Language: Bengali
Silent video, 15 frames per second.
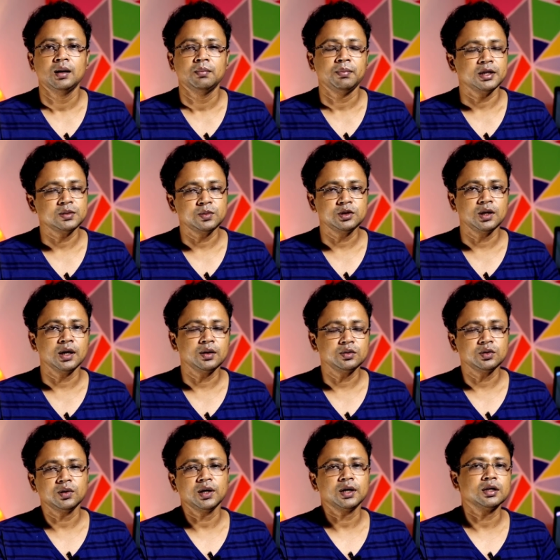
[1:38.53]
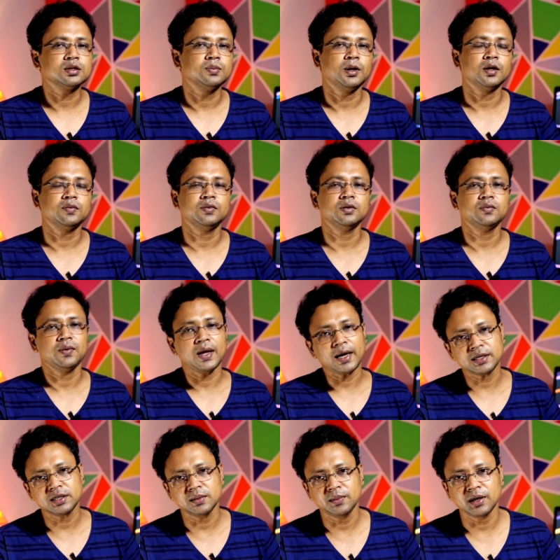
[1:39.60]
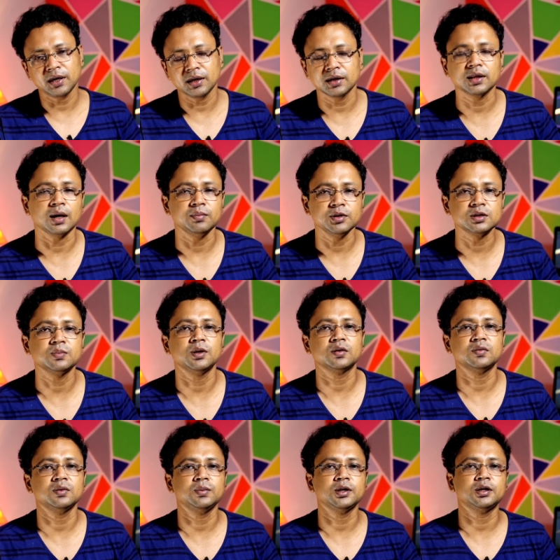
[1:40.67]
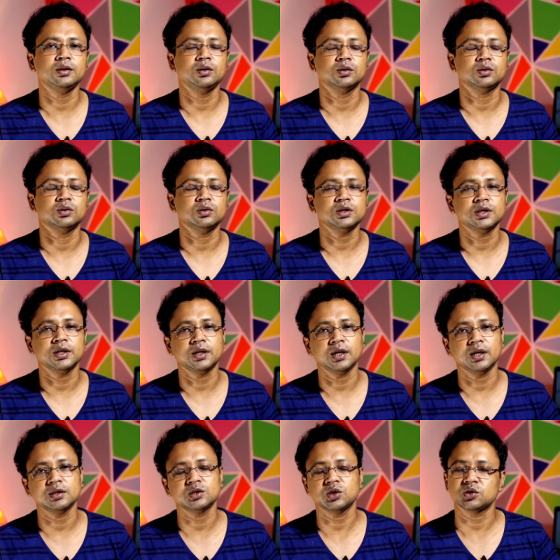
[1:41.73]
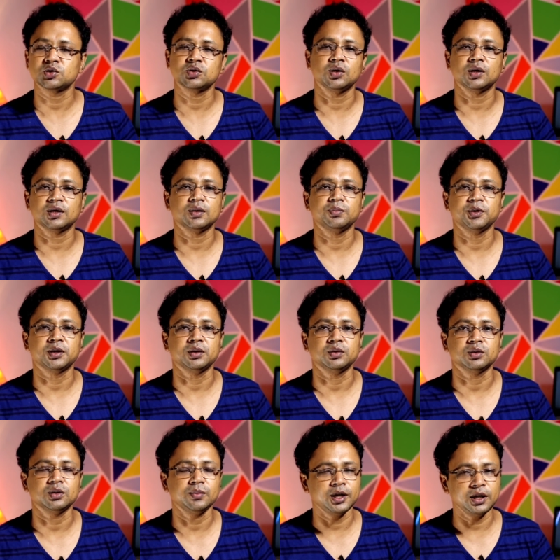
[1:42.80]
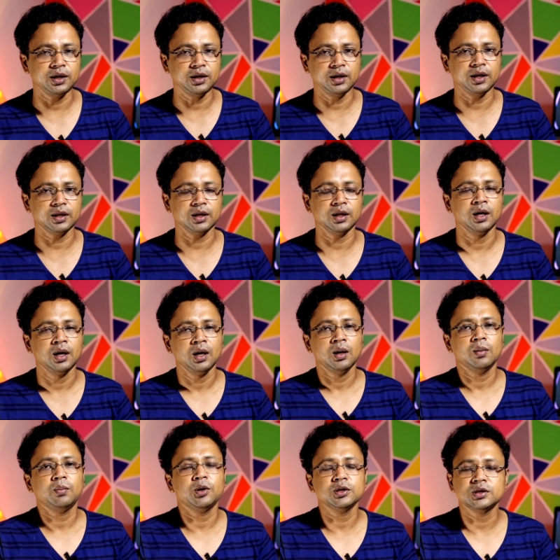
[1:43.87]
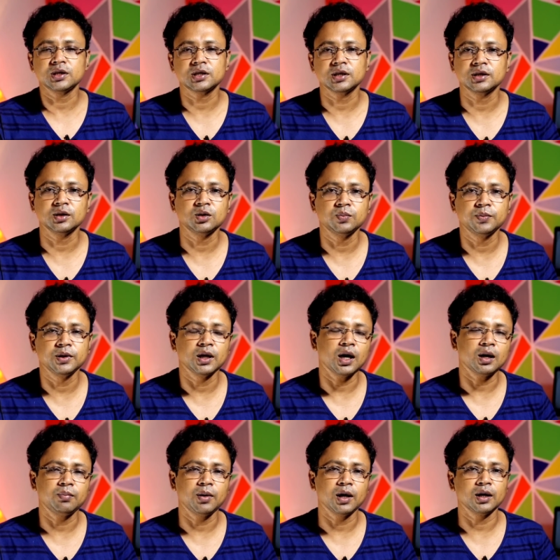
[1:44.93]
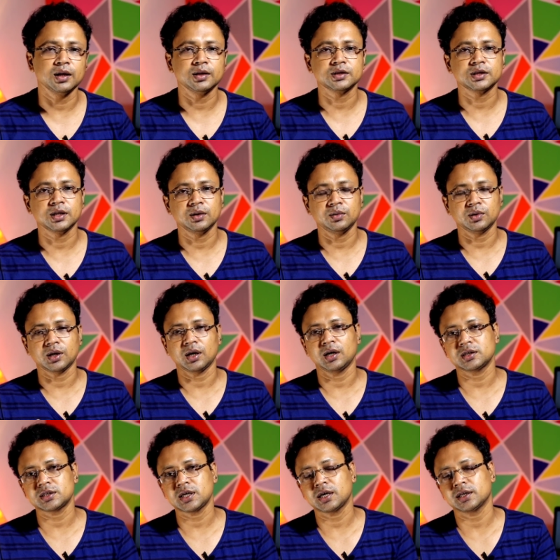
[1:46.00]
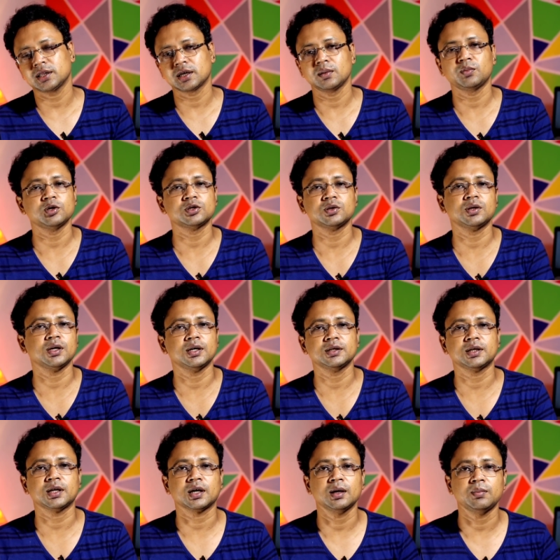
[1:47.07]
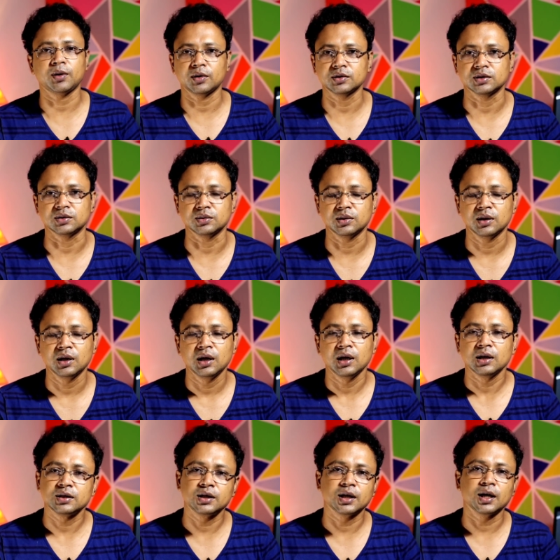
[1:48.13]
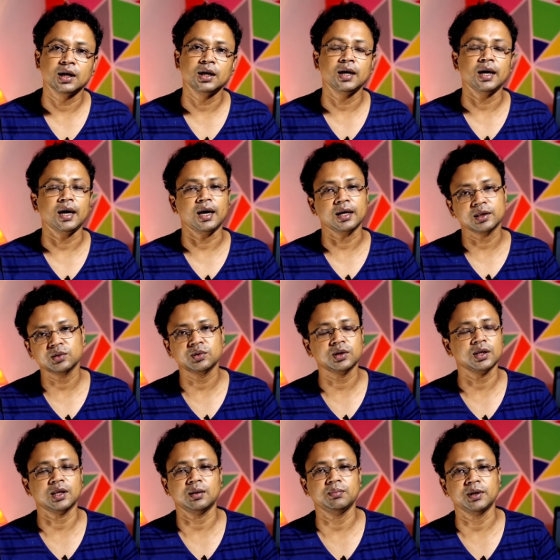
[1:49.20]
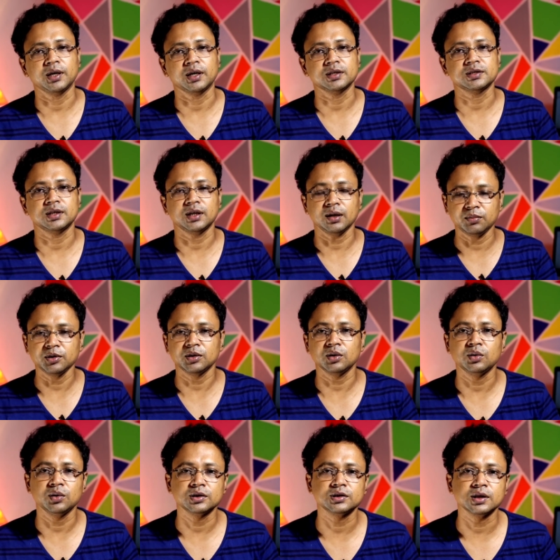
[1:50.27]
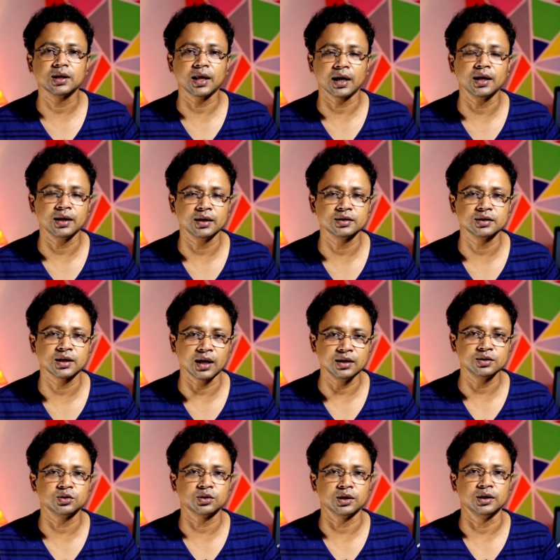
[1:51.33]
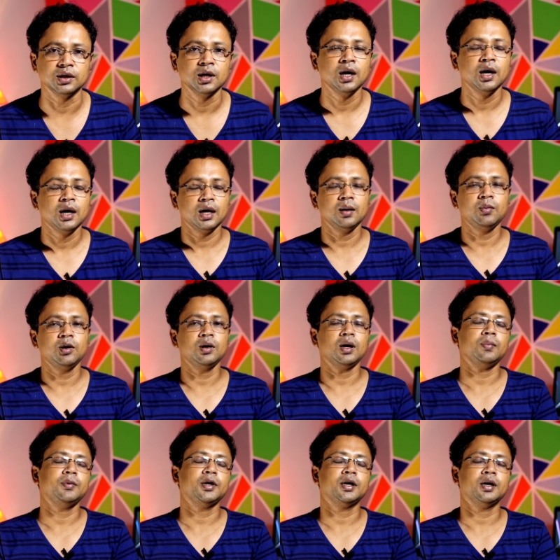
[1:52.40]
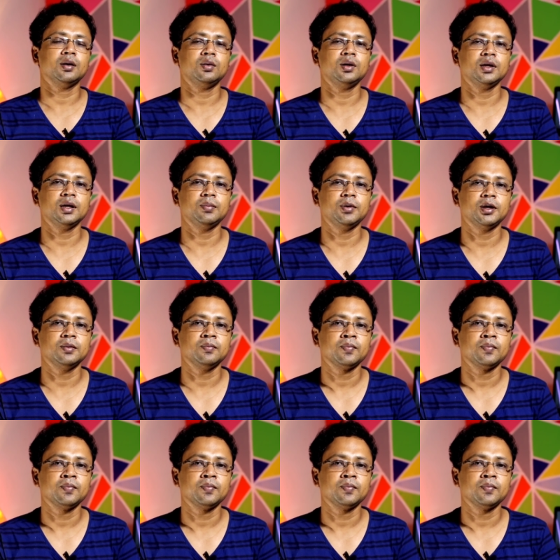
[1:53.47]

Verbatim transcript: পাঁচ বছর আগেও যখন একটা স্মার্টফোন ফ্ল্যাগশিপ গ্রেডের দামি স্মার্টফোন বিক্রি হতো সেটা ছশো ডলারে বিক্রি হতো মানে ইন্ডিয়াতে পঞ্চাশ হাজার রুপি আর বাংলাদেশে ওটা ষাট থেকে পঁয়ষট্টি হাজার টাকায় পাওয়া যেত সেখানে এতটা দাম বেড়ে গেছে ডাবল তো হয়েছে দেখা যাচ্ছে খালি চোখেই এবং আপনি খেয়াল করলে দেখবেন